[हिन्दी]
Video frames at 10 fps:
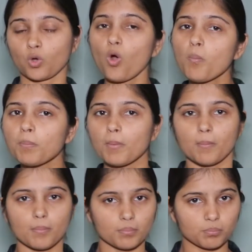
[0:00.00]
उप
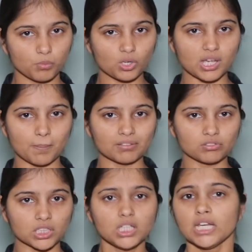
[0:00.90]

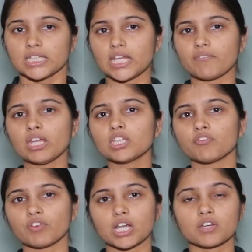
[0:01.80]
मुख्यमंत्री देवेंद्र
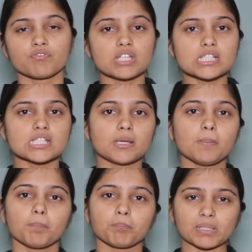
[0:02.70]
फडणवीस की
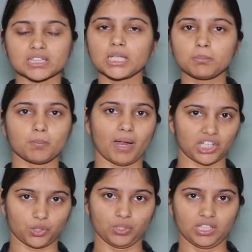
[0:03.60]
पत्नी भी
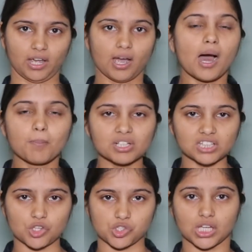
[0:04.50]
बैठी हुई हैं
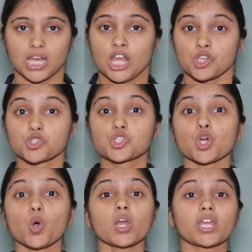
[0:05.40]
अमृता जी जो
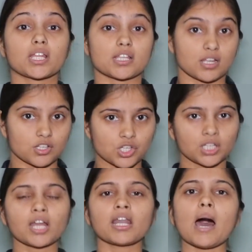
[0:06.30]

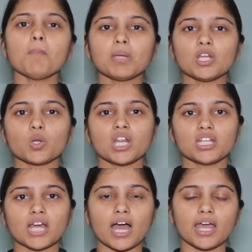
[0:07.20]
जिनका नाम भी इन्होंने
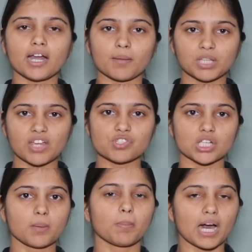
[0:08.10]
लिया है रामदेव जी
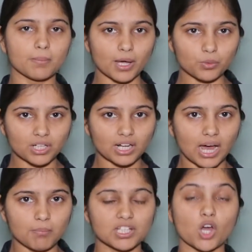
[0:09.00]
ने बार बार उनका
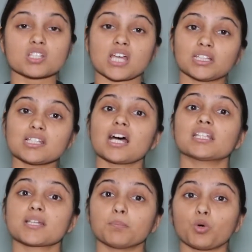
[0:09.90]
नाम लिया और साथ ही साथ
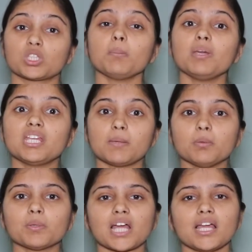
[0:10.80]
संबोधन में ये भी
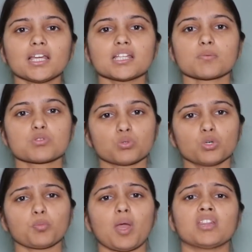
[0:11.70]
बताया कि जब
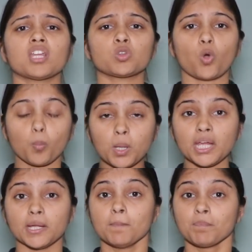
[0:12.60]
सूट पहनते तो भी
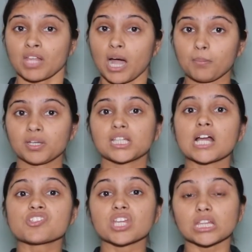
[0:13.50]
अमृता
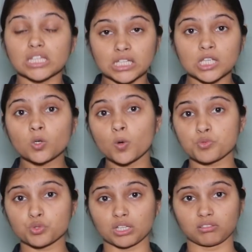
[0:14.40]
जी इतनी ही
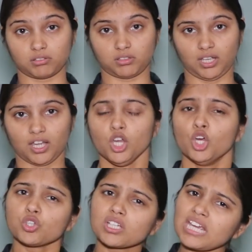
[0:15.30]
खूबसूरत दिखती हैं
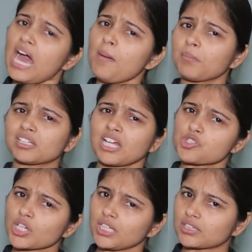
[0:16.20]
तो क्या अमृता
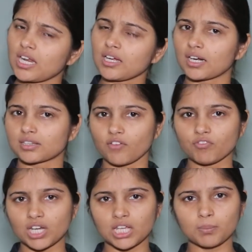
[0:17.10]
जी का इतना
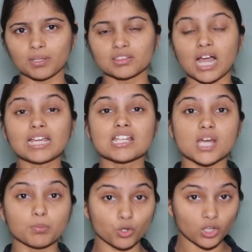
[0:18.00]
कर्तव्य नहीं बनता कि
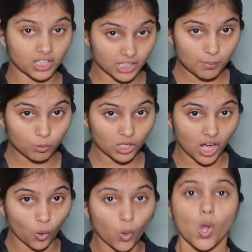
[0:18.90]
जब उन्होंने ये बोला
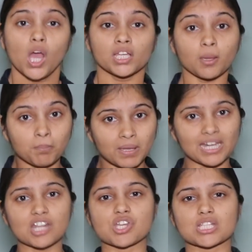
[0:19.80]
हो कि
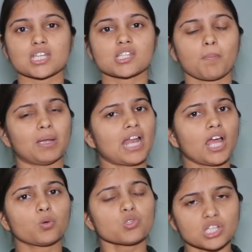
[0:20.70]
मेरे जैसे जब महिलाएं
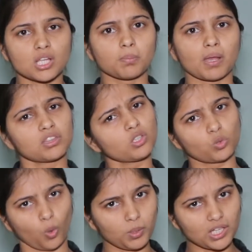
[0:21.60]
कुछ नहीं पहनती
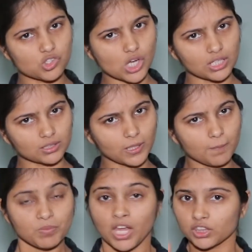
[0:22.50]
तो भी अच्छा लगता
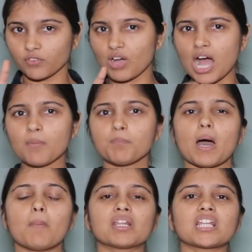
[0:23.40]
है तब वहां
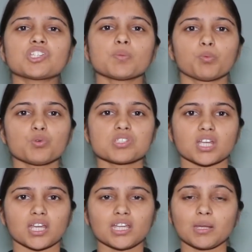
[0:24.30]
अमृता जी पूछ
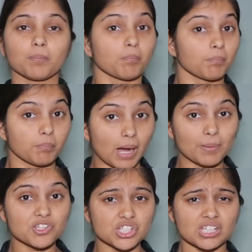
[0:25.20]
सके कि
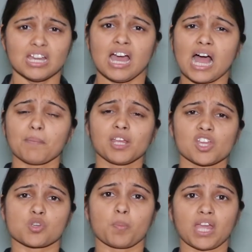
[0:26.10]
बाबा जी आपने ये
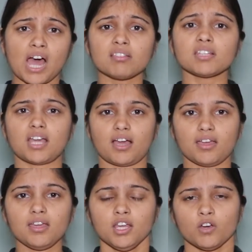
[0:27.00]
जो बयान दिया
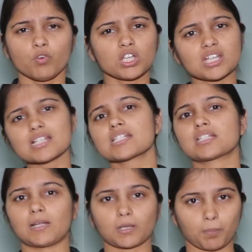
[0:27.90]
है वो किस
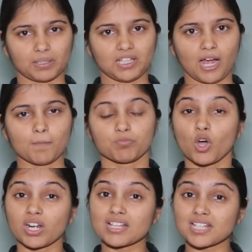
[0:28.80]
तर्क पे दिया है
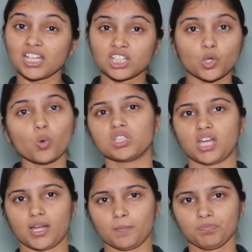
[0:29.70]
और ऐसा क्यों दिया
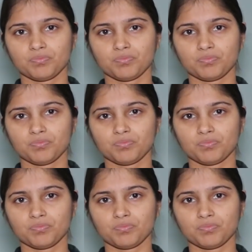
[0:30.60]
है